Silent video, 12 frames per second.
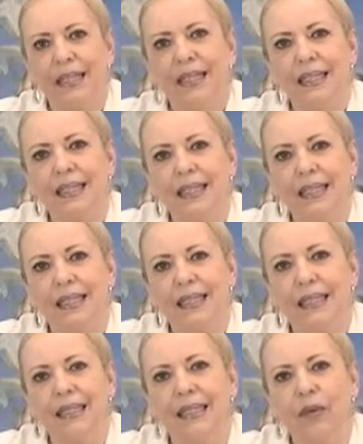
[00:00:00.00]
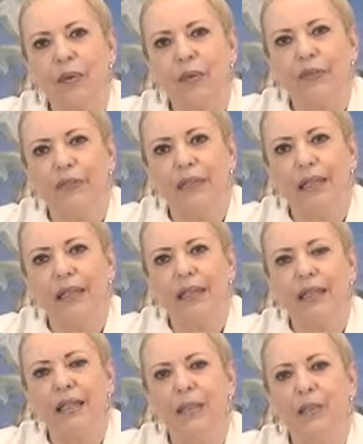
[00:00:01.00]
Descanse,
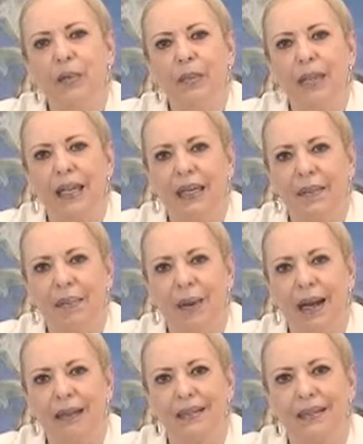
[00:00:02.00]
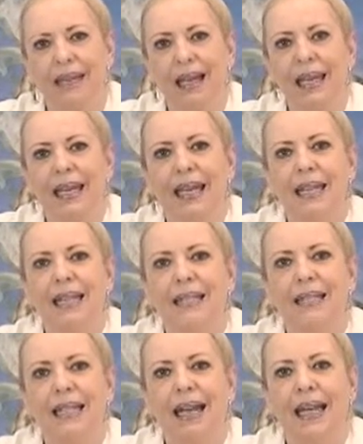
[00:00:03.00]
confie e durma em paz. Ele
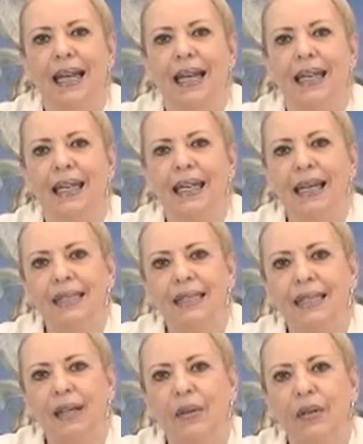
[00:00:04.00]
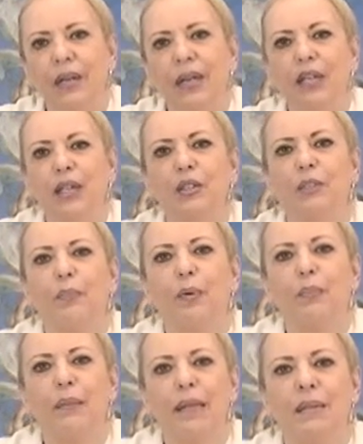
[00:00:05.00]
estará em ação e os
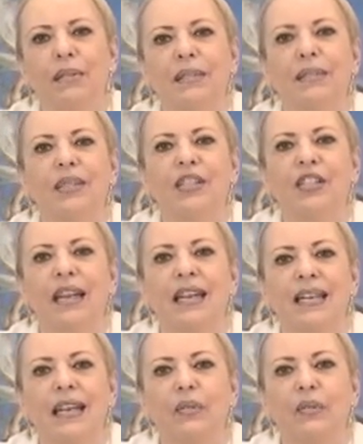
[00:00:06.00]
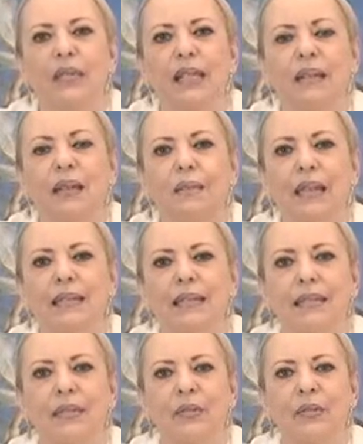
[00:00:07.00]
problemas já não serão mais
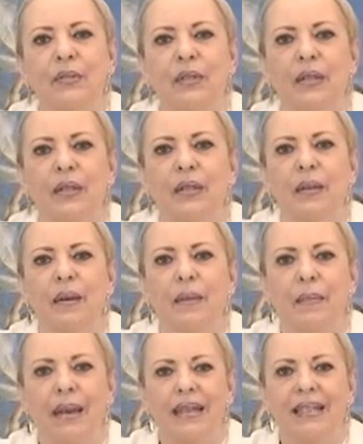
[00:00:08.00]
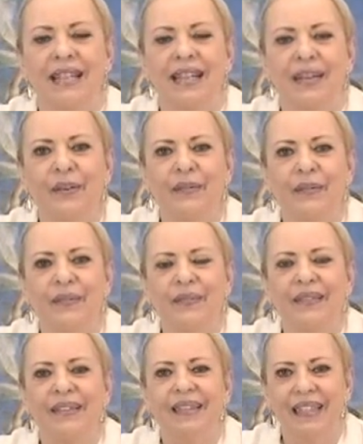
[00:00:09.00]
seus, mas serão
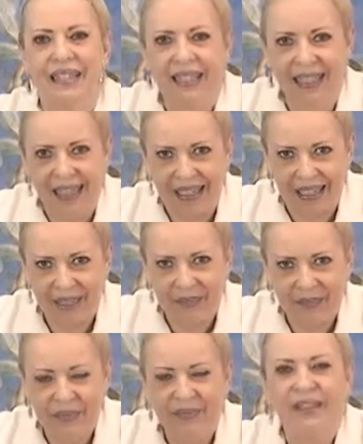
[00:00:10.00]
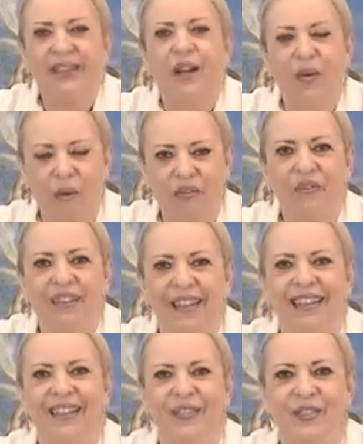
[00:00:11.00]
dele. Confie
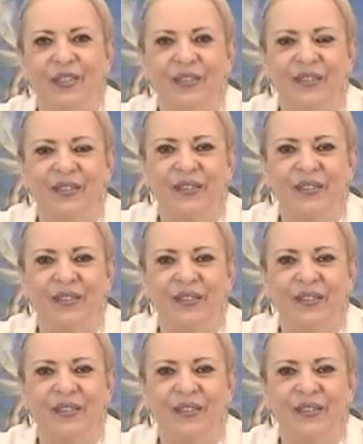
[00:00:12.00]
em Deus.